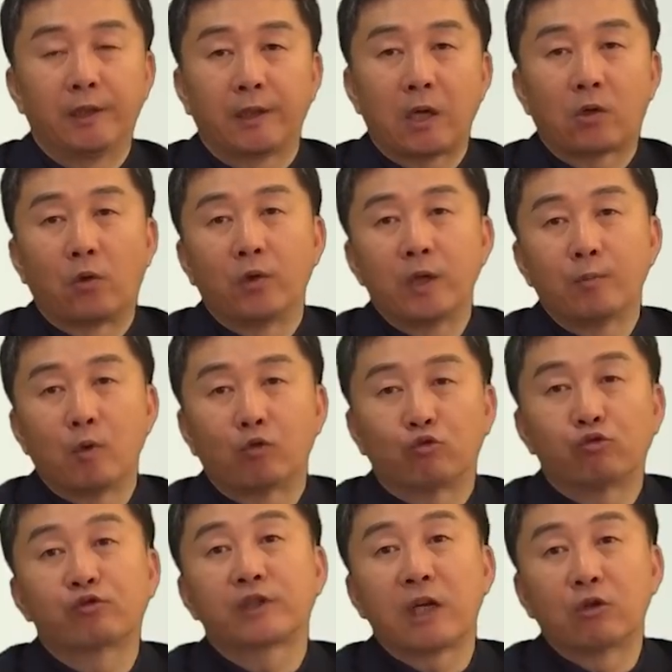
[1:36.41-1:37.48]
그러니까 거의 뭐
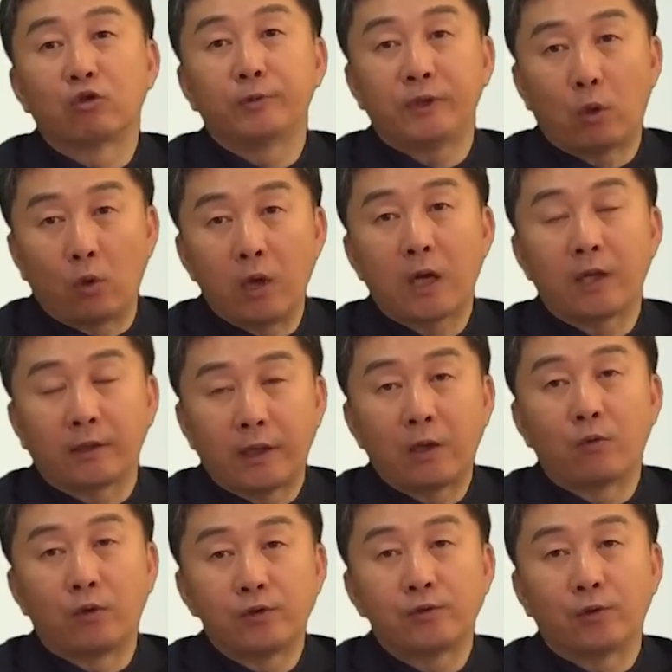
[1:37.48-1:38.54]
국장급이
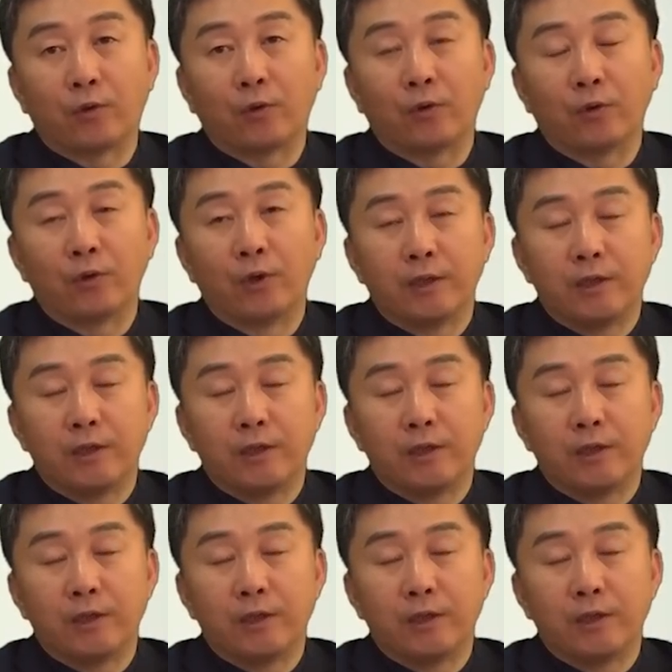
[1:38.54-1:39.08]
올라된 거지요.